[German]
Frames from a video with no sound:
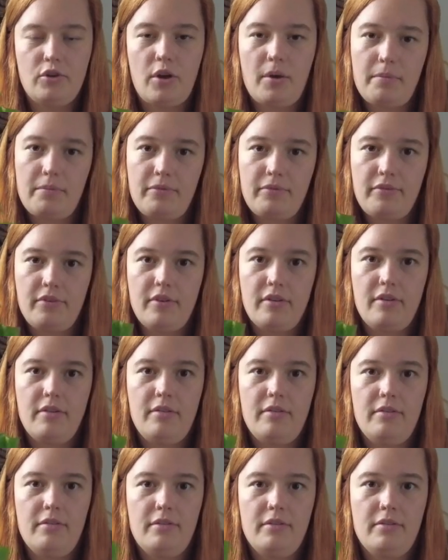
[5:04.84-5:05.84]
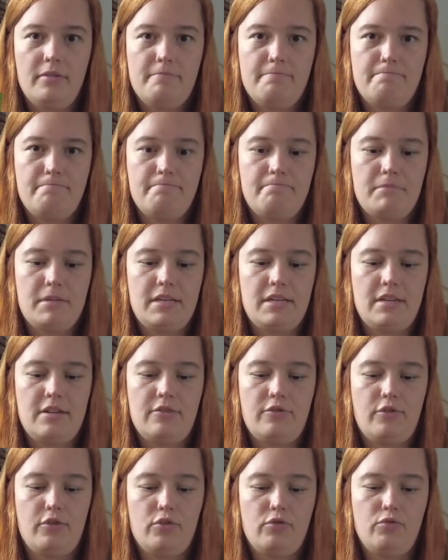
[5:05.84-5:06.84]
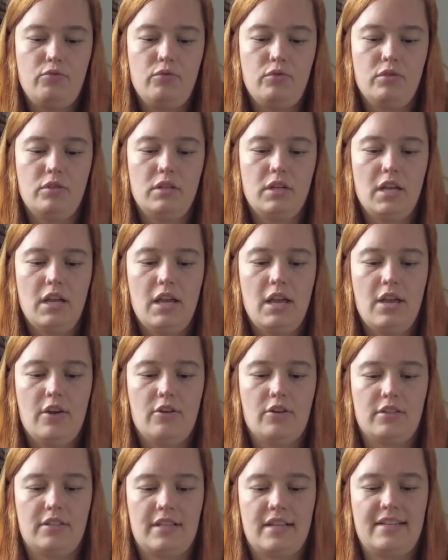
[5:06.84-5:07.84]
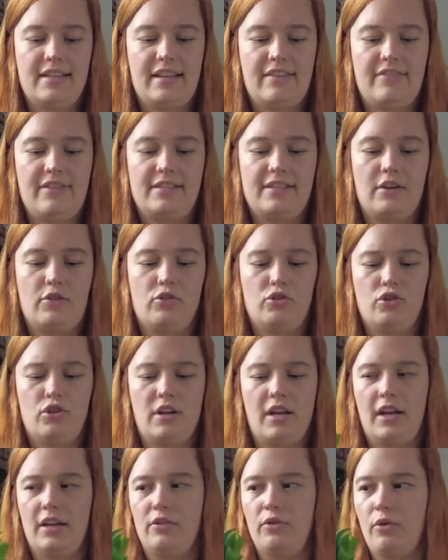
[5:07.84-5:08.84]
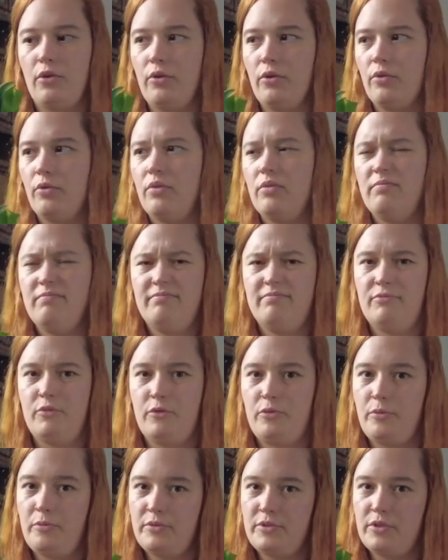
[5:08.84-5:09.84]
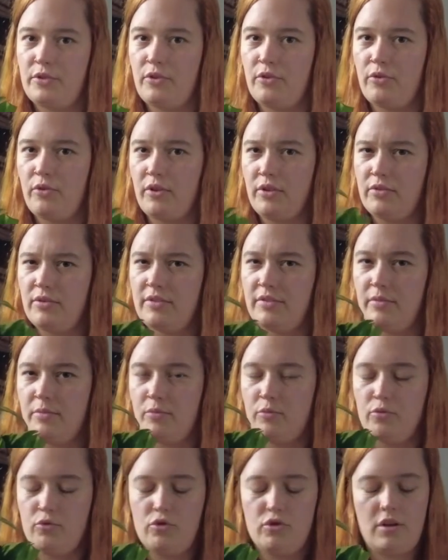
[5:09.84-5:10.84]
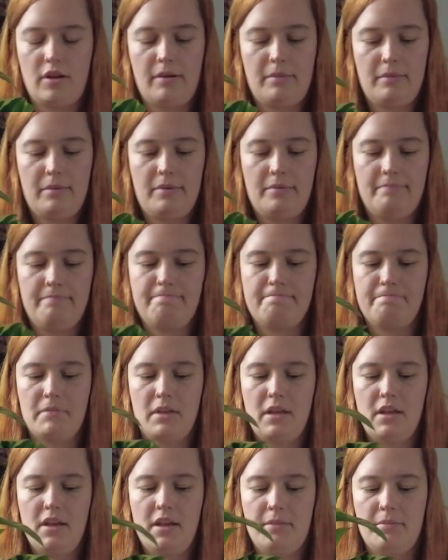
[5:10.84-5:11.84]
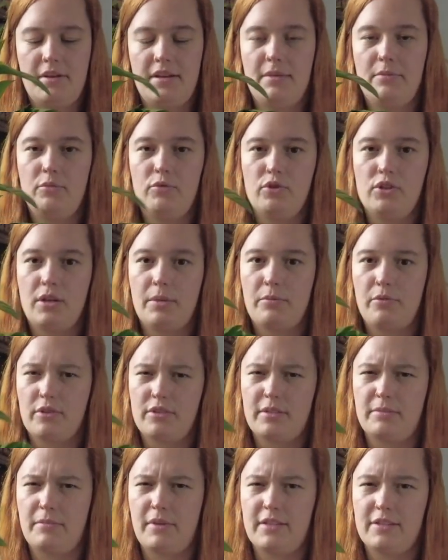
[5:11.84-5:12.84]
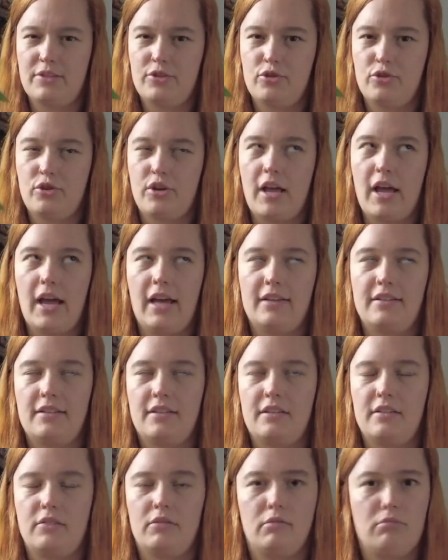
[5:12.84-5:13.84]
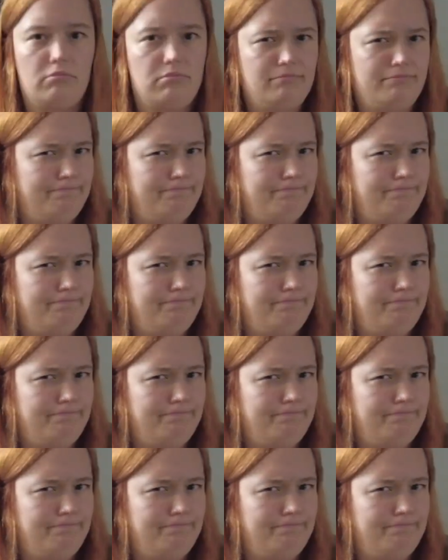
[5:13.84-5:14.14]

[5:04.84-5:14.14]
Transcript: Töpfe mit den Efeututen kosten halt teilweise auch schon 8 Euro. Und 15 Euro inklusive Moosstab. Ich meine, der Moosstab kostet meistens schon 8, also